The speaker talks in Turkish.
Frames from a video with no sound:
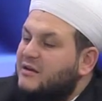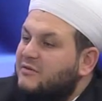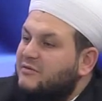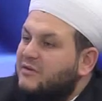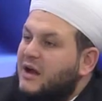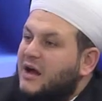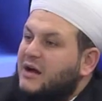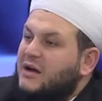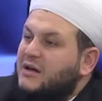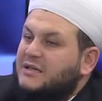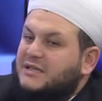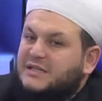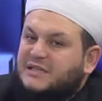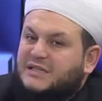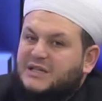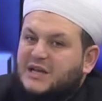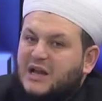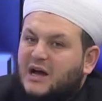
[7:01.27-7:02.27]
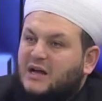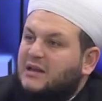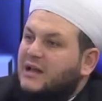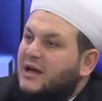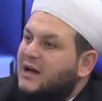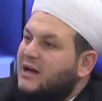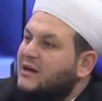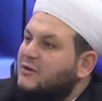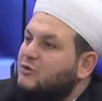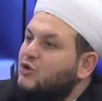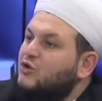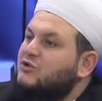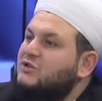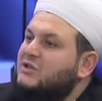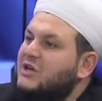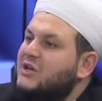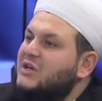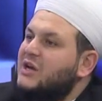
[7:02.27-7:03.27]
veya silahla
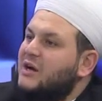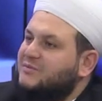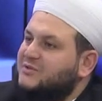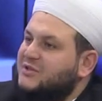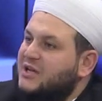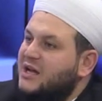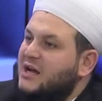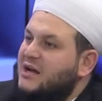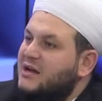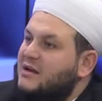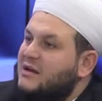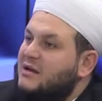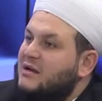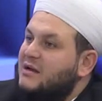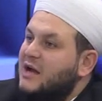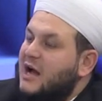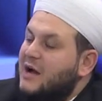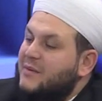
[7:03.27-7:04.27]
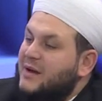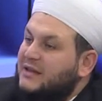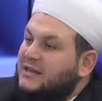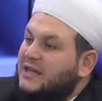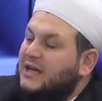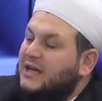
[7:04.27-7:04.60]
gösteri yapsa hemen tak